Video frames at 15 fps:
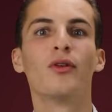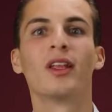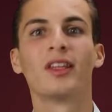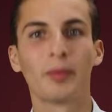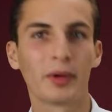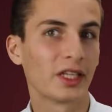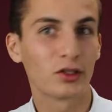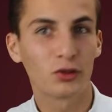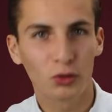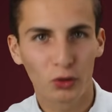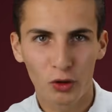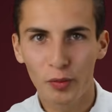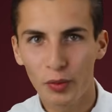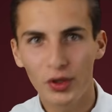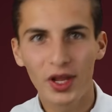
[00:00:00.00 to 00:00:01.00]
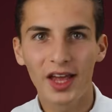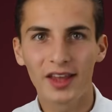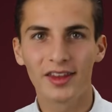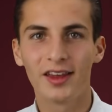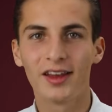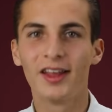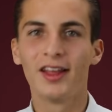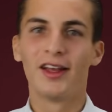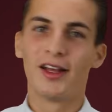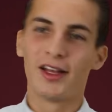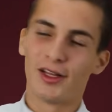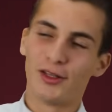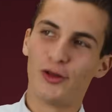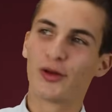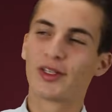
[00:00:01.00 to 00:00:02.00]
l'interprétation de Copenhague.
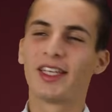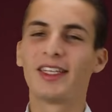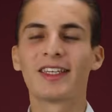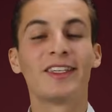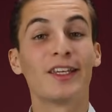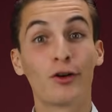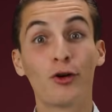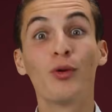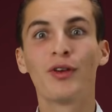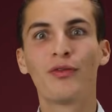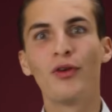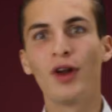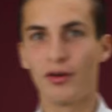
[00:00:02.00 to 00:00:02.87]
Donc c'est assez con, il faut